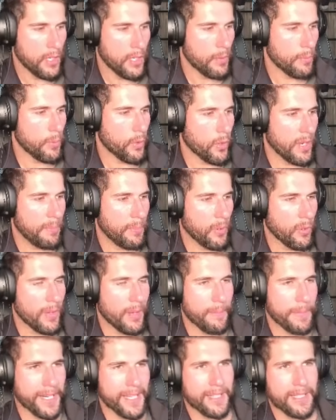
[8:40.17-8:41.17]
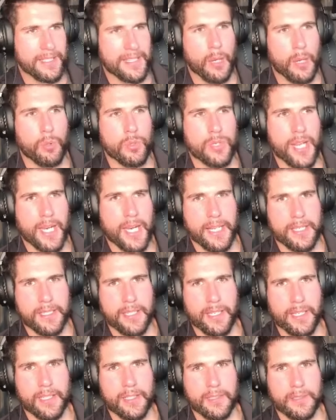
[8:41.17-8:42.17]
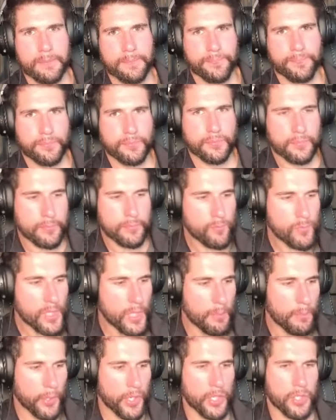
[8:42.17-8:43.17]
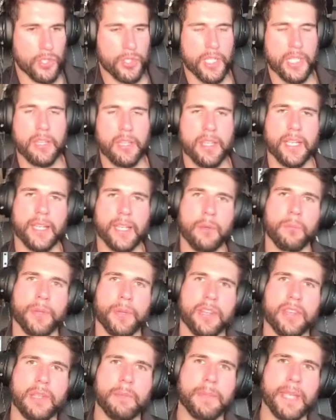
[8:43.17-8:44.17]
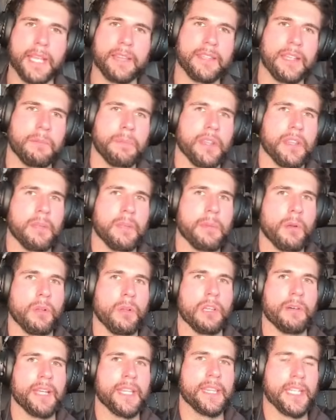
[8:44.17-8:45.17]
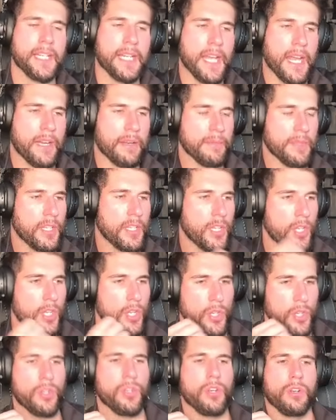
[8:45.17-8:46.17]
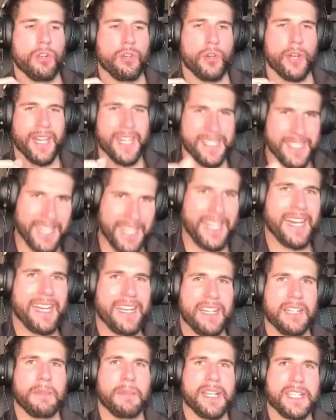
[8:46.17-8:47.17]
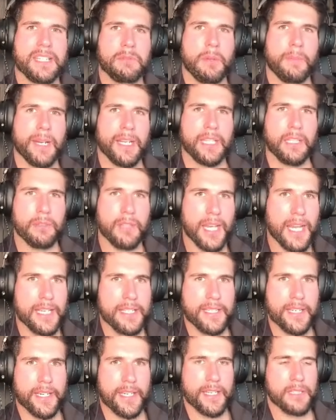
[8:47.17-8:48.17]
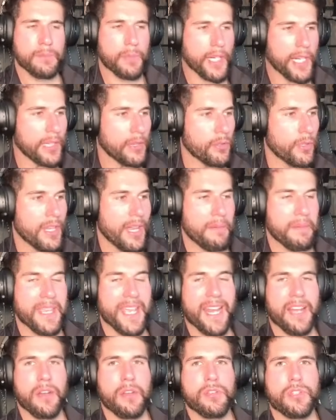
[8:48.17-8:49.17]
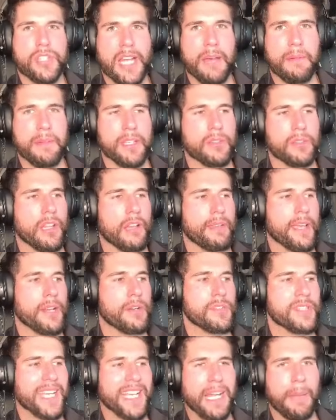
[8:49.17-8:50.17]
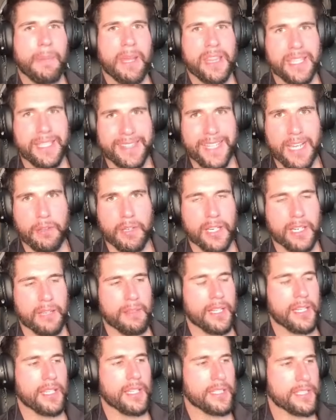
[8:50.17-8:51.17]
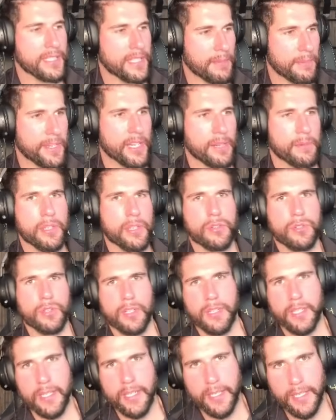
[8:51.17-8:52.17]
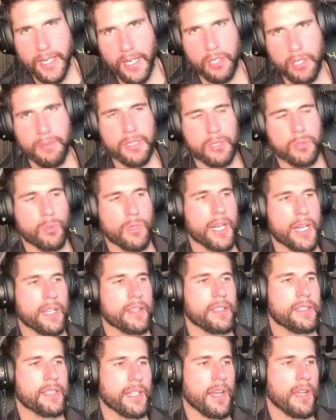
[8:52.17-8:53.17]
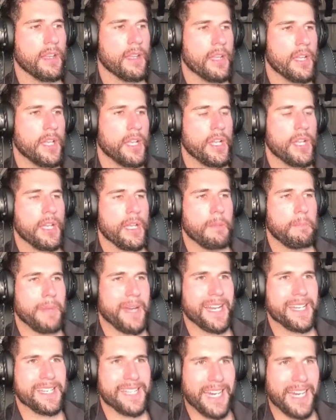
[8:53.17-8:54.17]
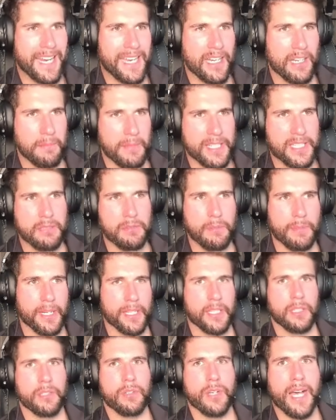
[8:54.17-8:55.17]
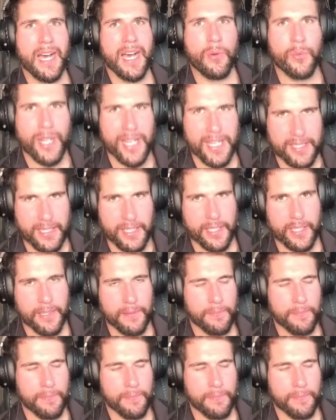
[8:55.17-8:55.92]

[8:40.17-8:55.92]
poco a poco aprendes a luchar las series. Por eso se dice que un principiante al principio cuando va a entrenar no logra sacarle el máximo partido a las series porque todavía no sabe y todavía no está capacitado a nivel del sistema nervioso, eh, cardiovascular, etcétera, para sacarle el máximo partido a una serie.